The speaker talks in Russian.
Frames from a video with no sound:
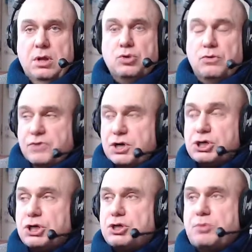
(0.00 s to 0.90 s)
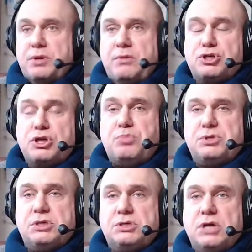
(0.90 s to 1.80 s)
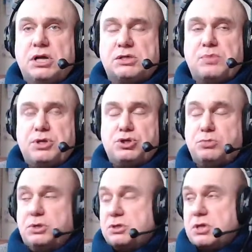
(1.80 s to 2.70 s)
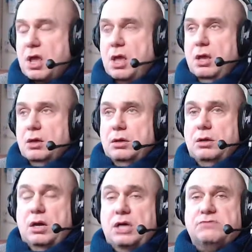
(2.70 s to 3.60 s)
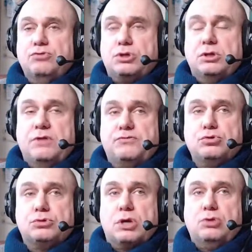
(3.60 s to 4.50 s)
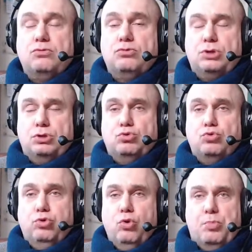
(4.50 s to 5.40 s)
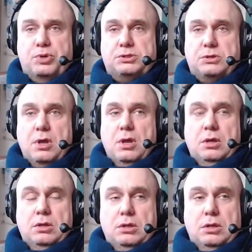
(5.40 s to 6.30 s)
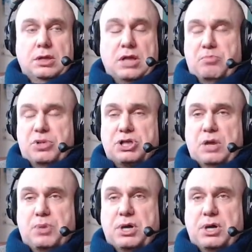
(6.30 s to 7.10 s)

Но вышел же, понимаешь, не постеснялся, причем, так сказать, э, озвучил на всю страну вот эту глупость, и она пошла по